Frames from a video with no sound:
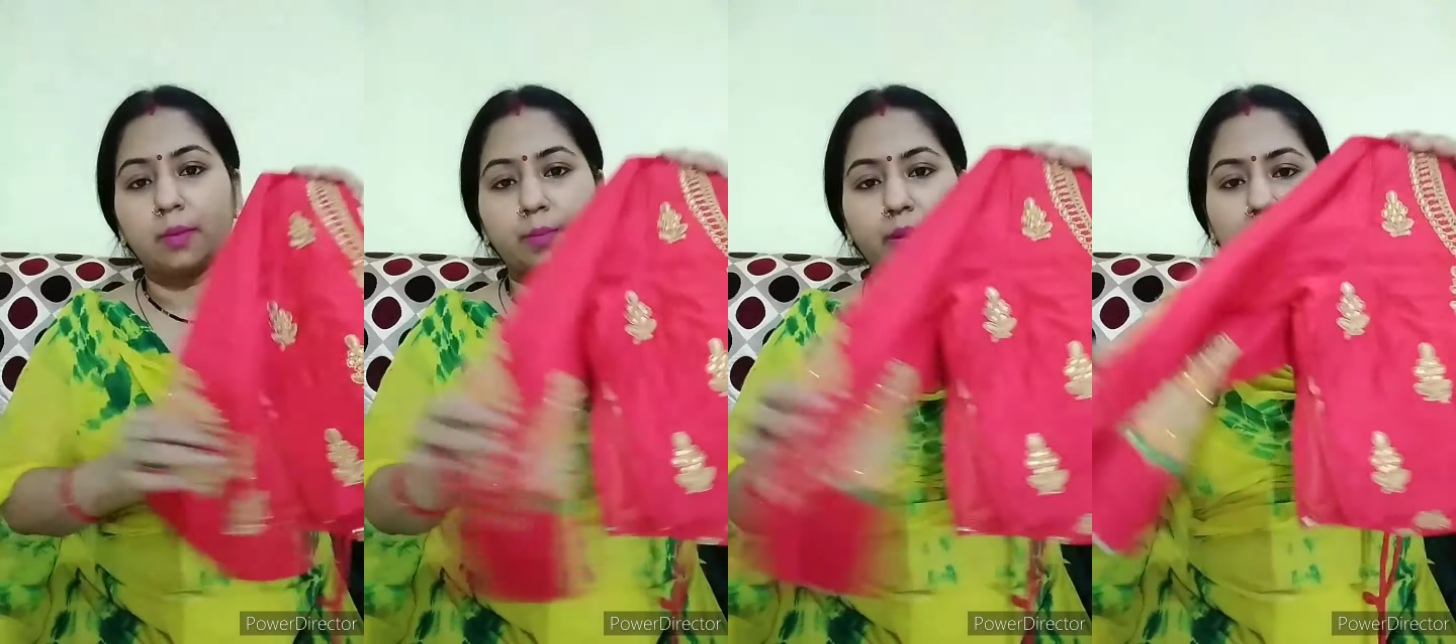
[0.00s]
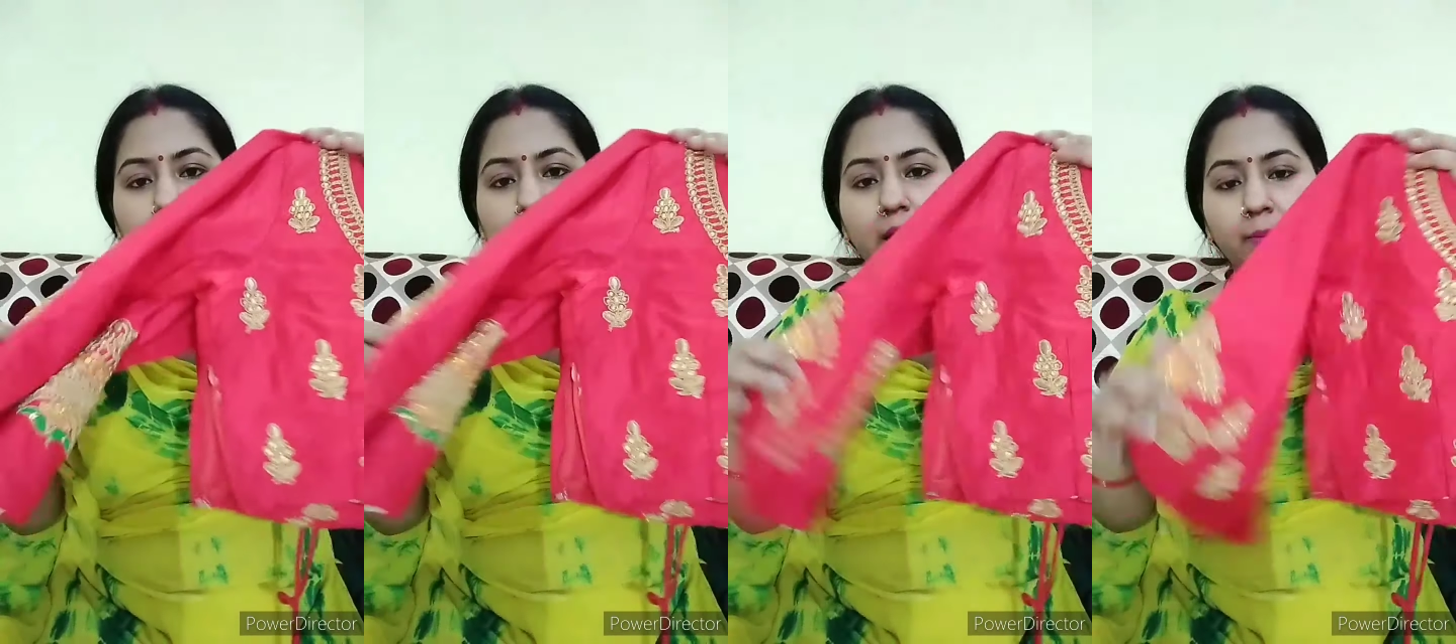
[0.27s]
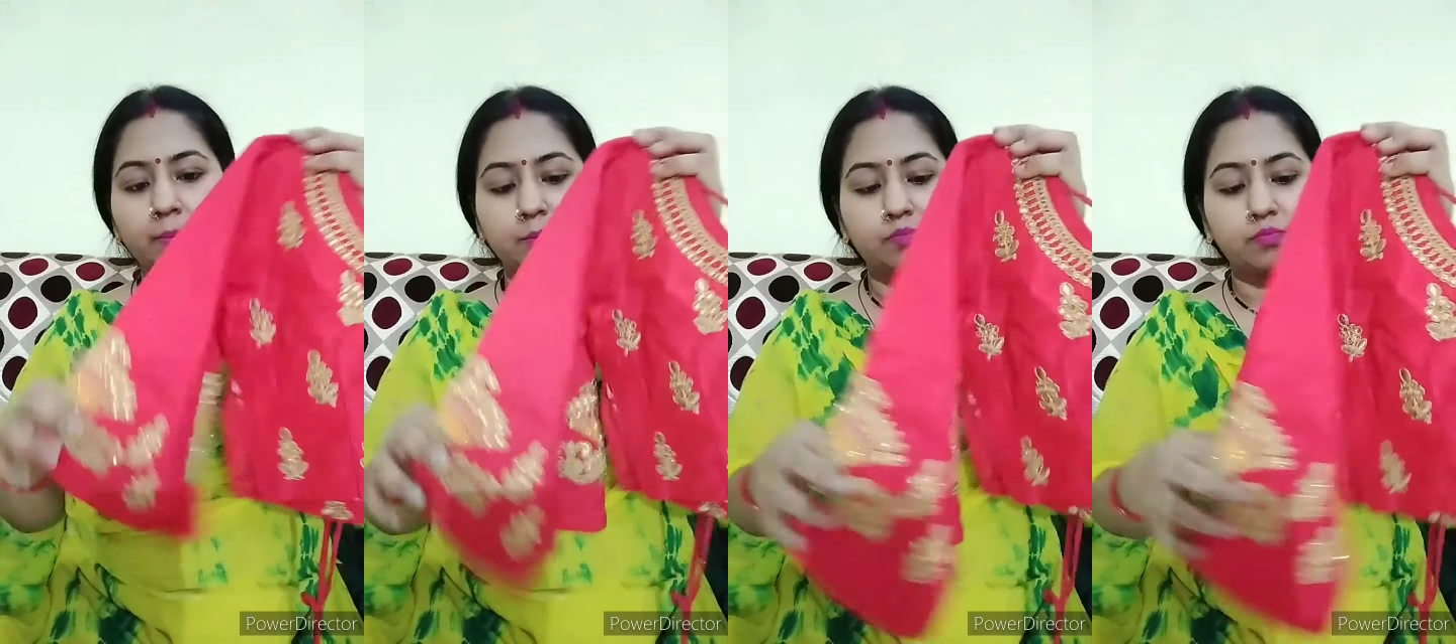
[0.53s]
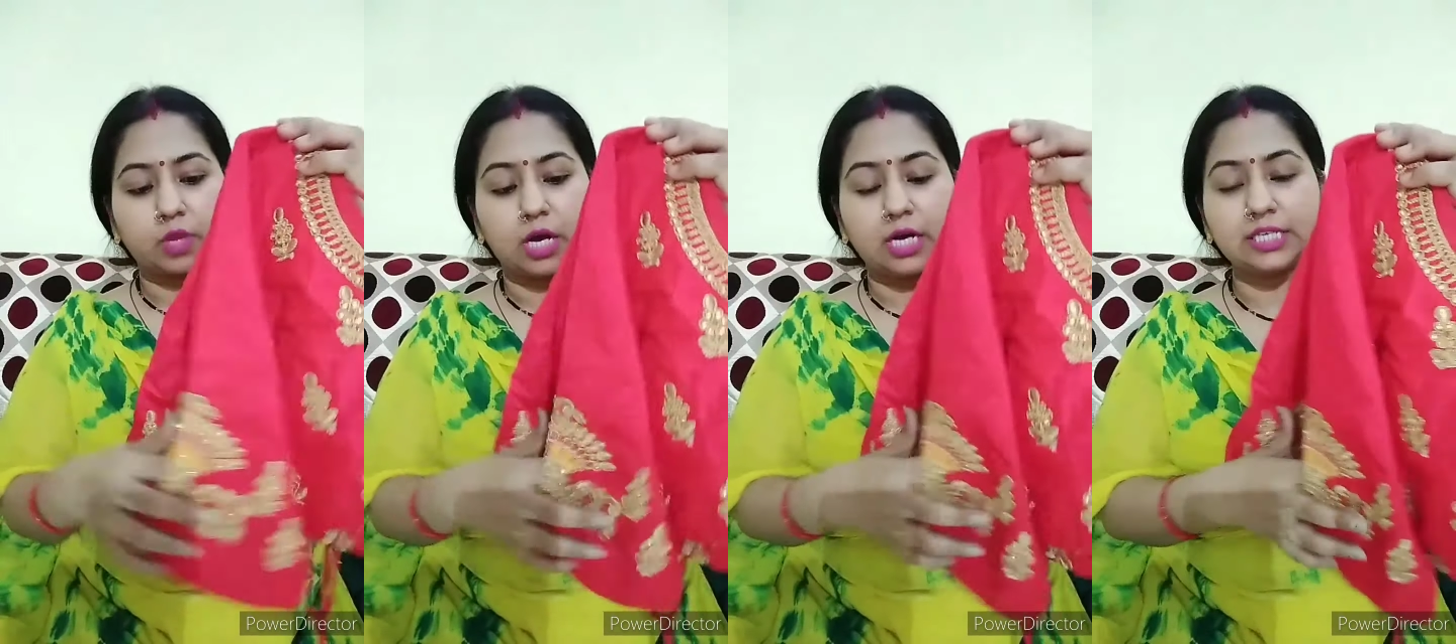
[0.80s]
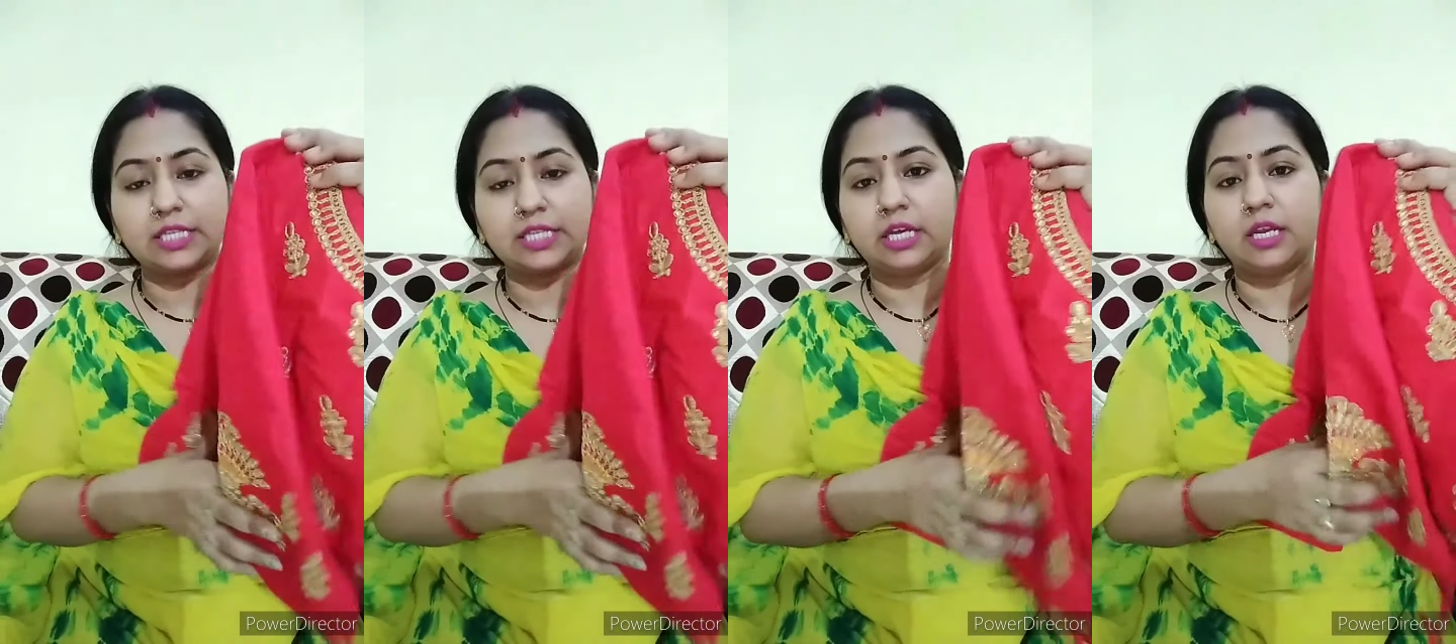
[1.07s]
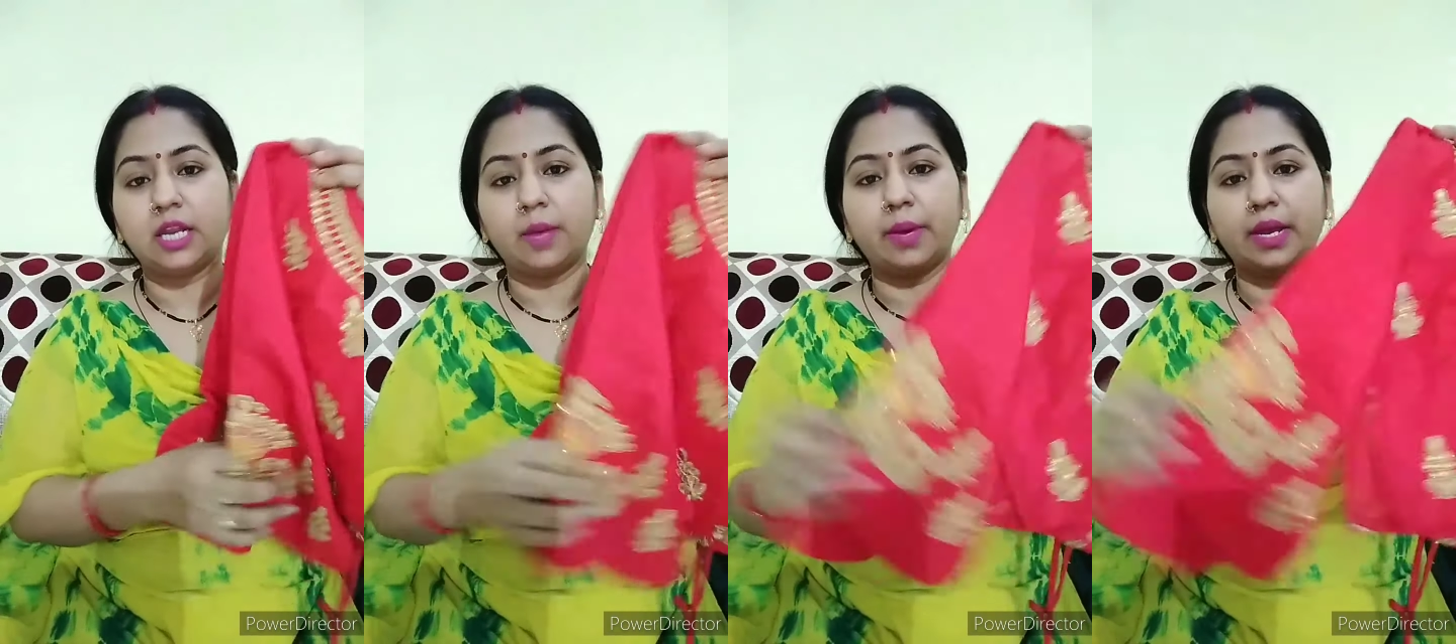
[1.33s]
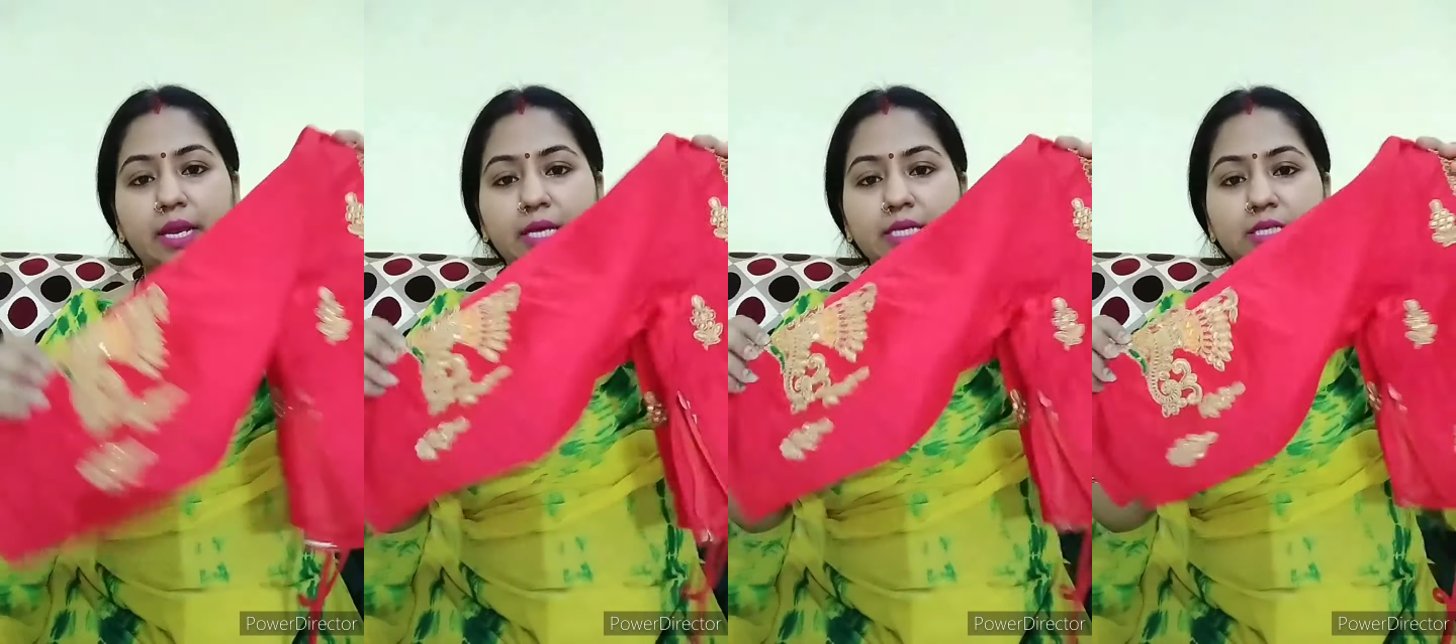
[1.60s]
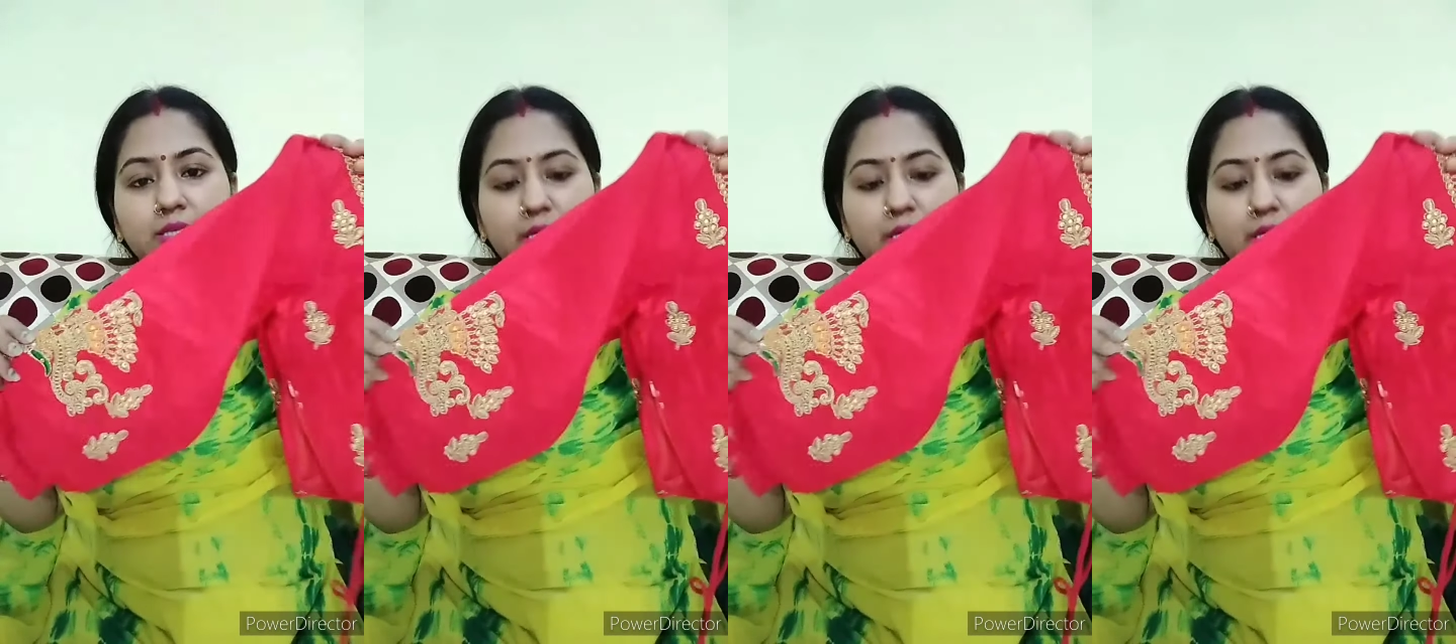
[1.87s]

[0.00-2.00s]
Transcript: नंबर का अस्ती मैंने इस